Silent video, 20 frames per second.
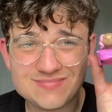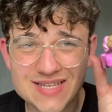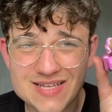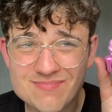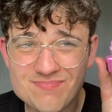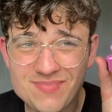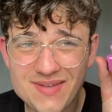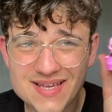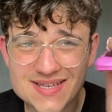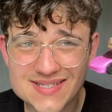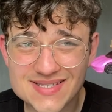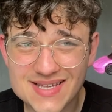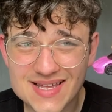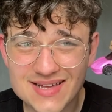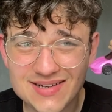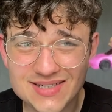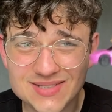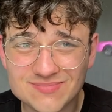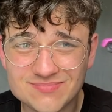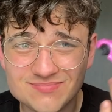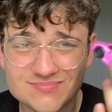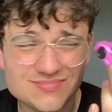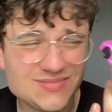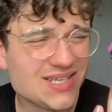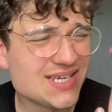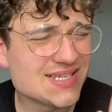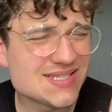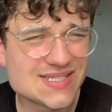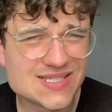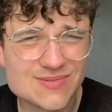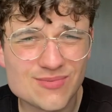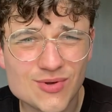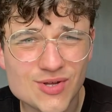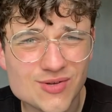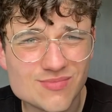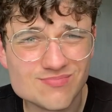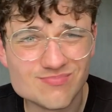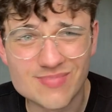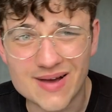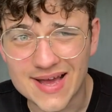Ten piesek nie jest
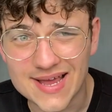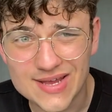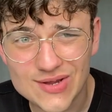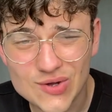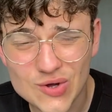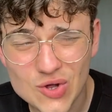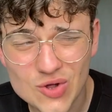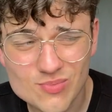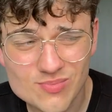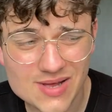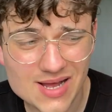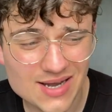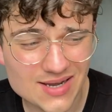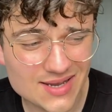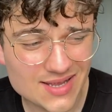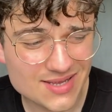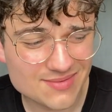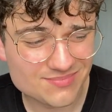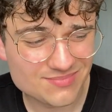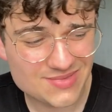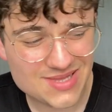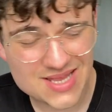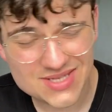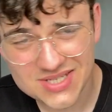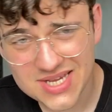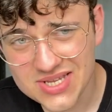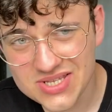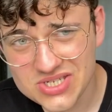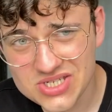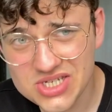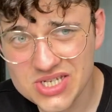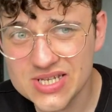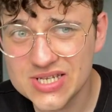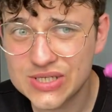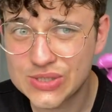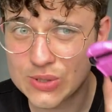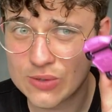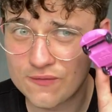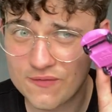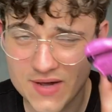moją bajką, ale dla dzieci
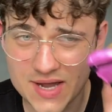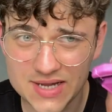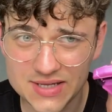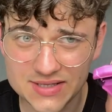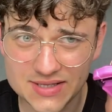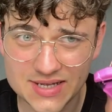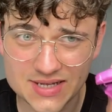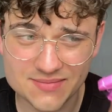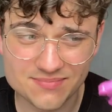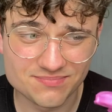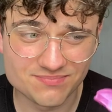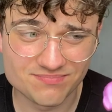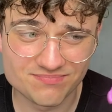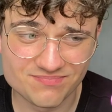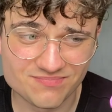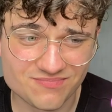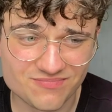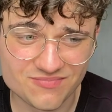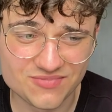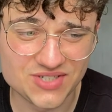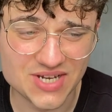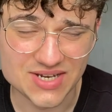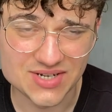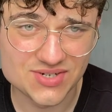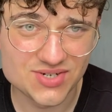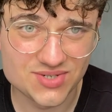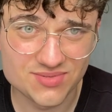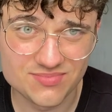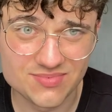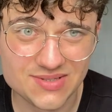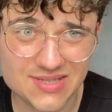jest to fajna rzecz.